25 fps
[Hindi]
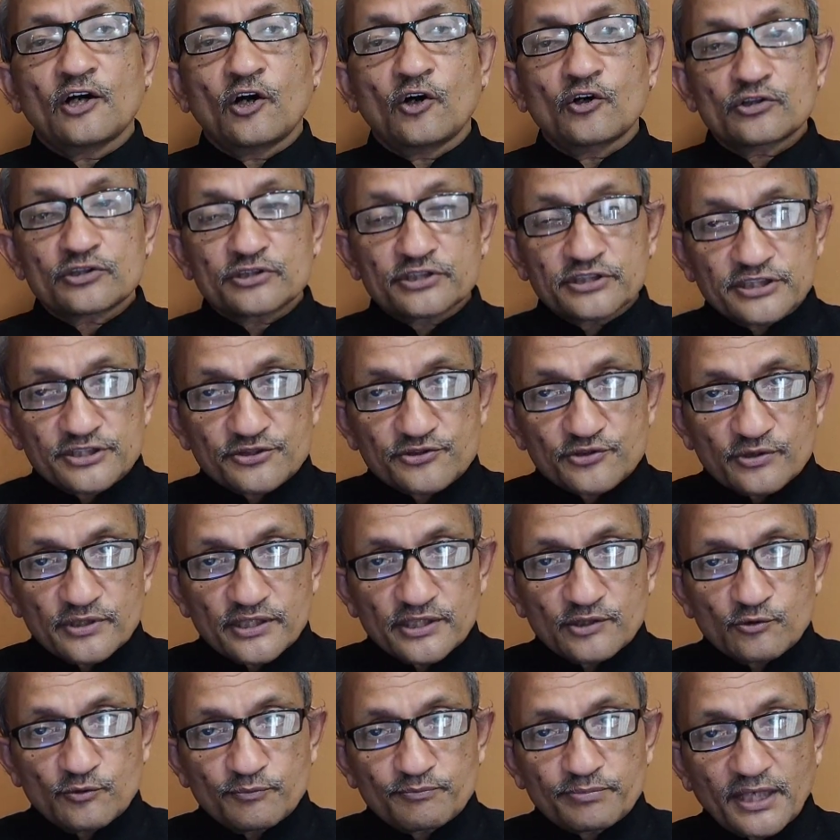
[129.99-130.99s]
औरतें जो
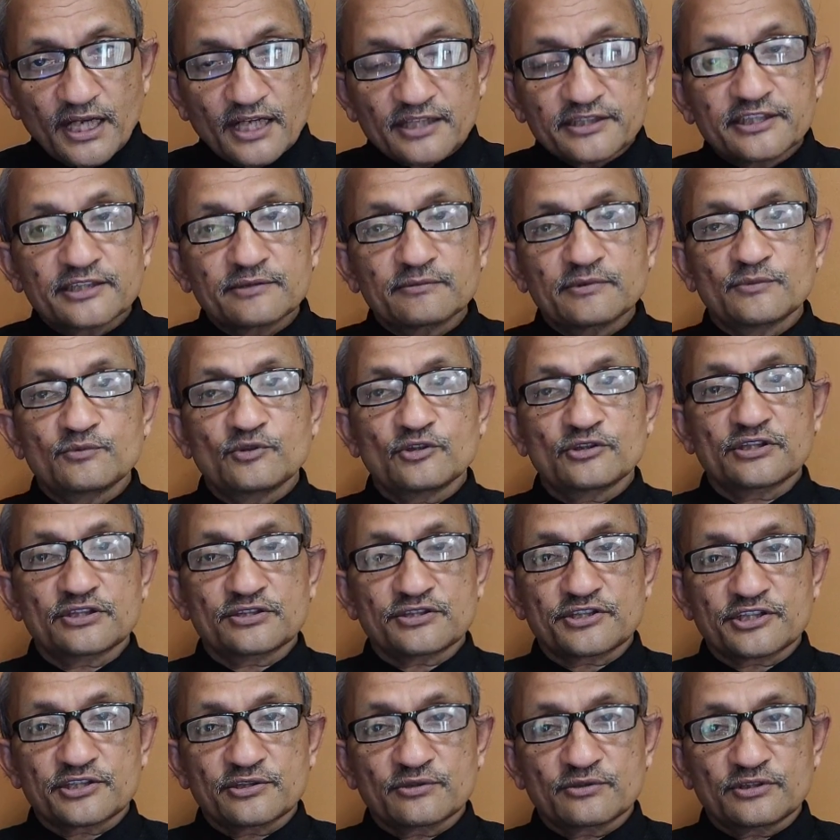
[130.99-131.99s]
हैं वो प्लानिंग में बहुत
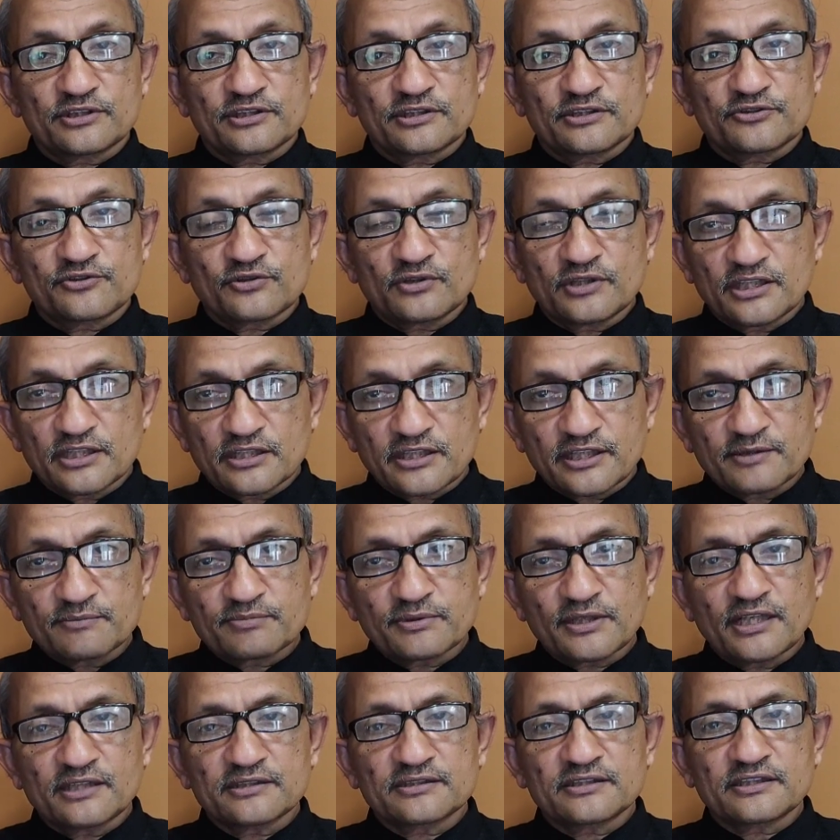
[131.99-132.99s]
अच्छे होते हैं जो घर की
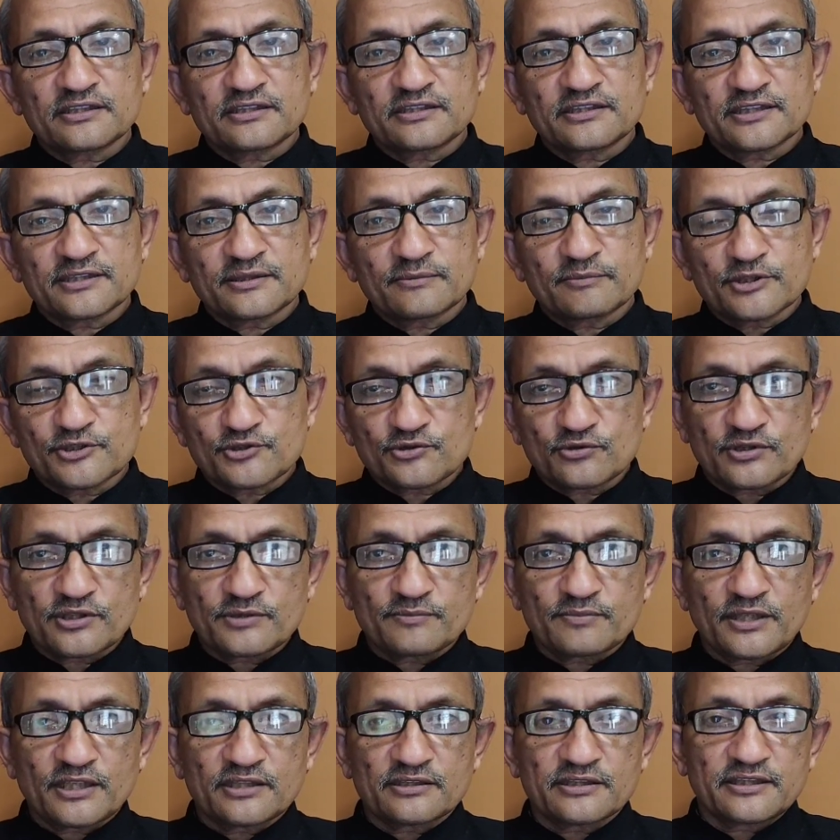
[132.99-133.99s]
प्लान करते हैं बच्चों की
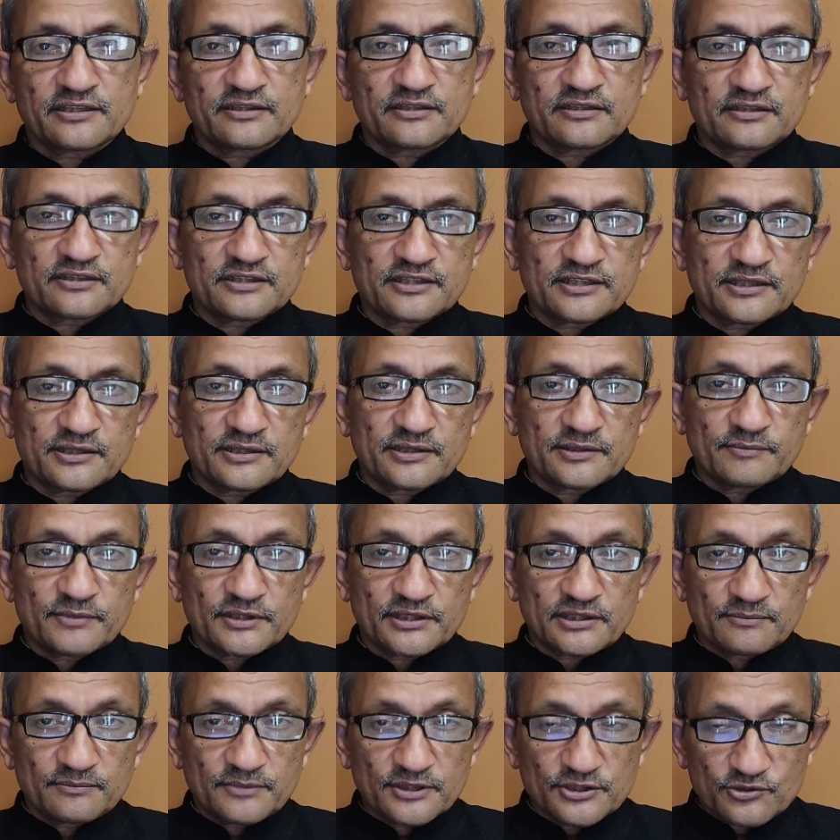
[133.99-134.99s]
प्लानिंग करते हैं
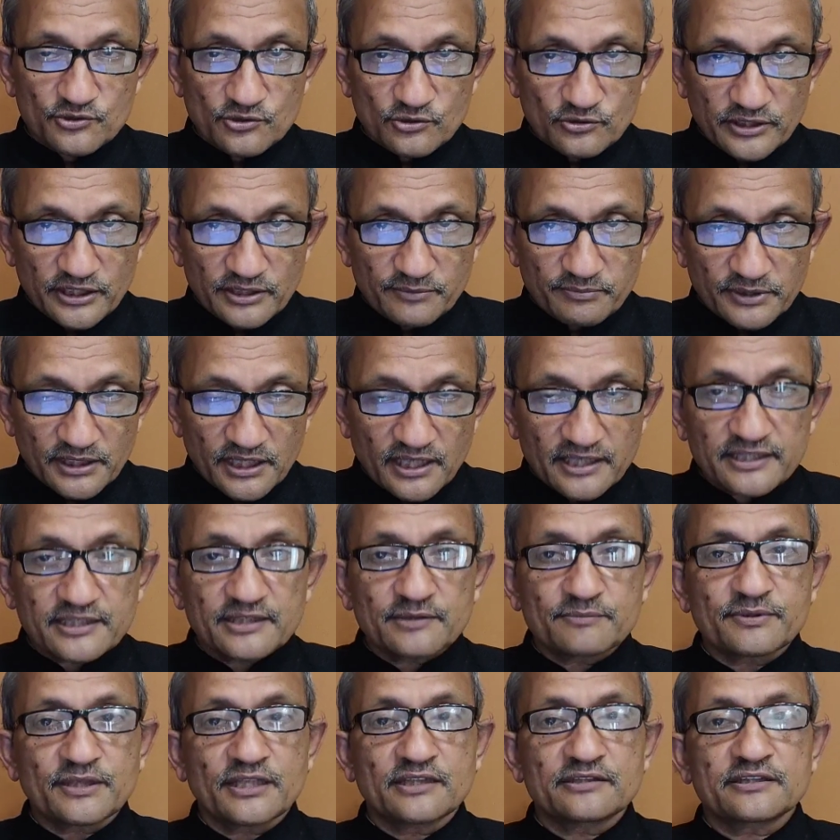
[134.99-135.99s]
मतलब बच्चों की पढ़ाई
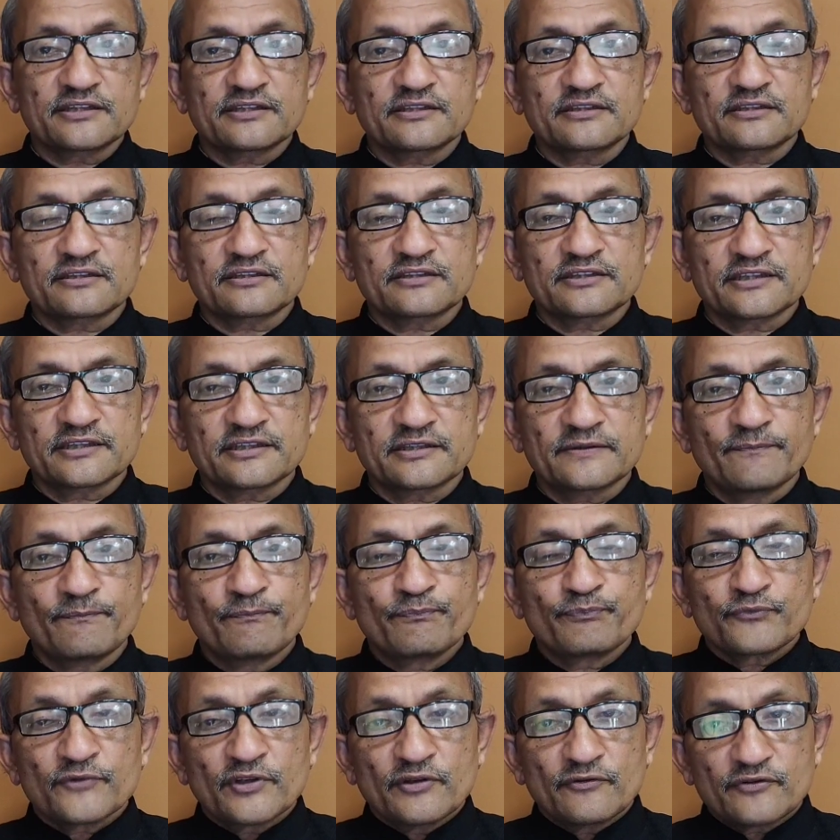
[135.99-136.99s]
की प्लानिंग करते हैं
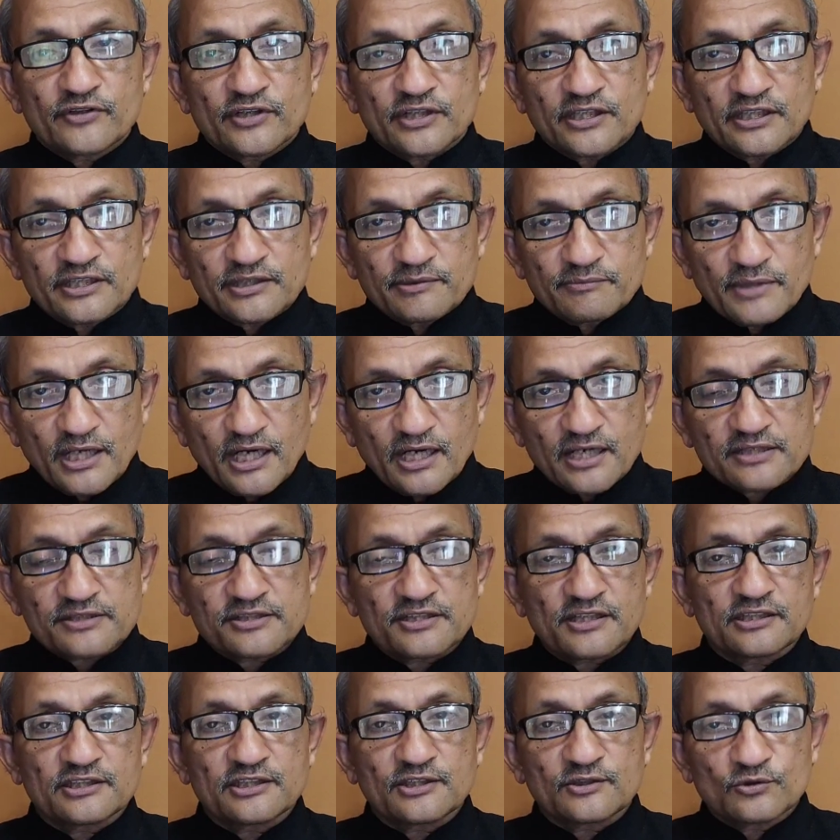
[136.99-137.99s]
फिर कहीं बाहर
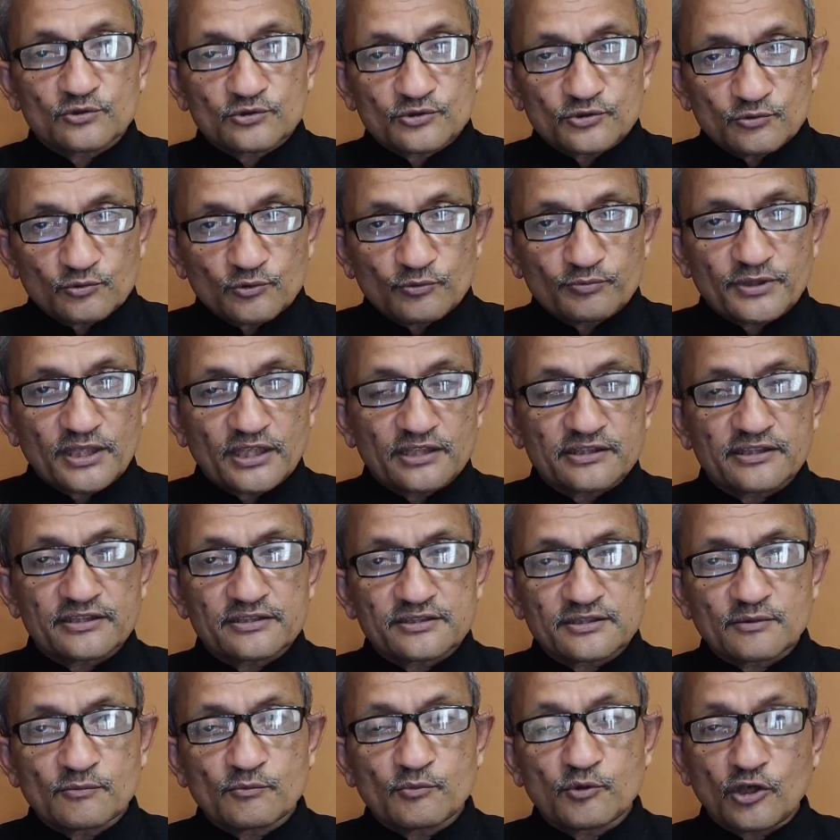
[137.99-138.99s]
जाना हो तो वो प्लानिंग
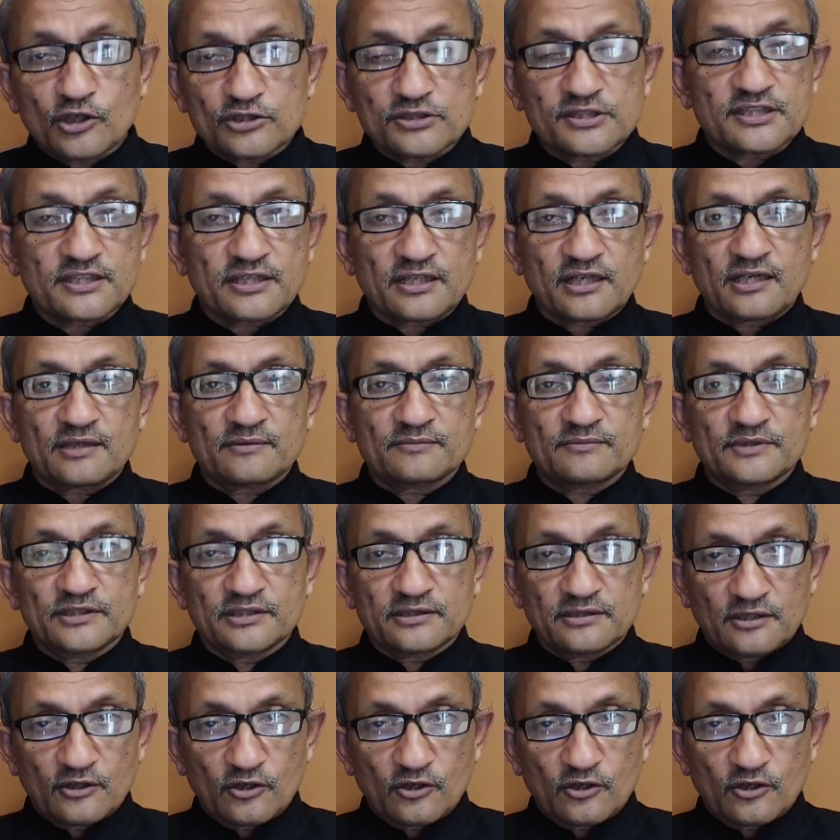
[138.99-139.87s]
से बहुत से काम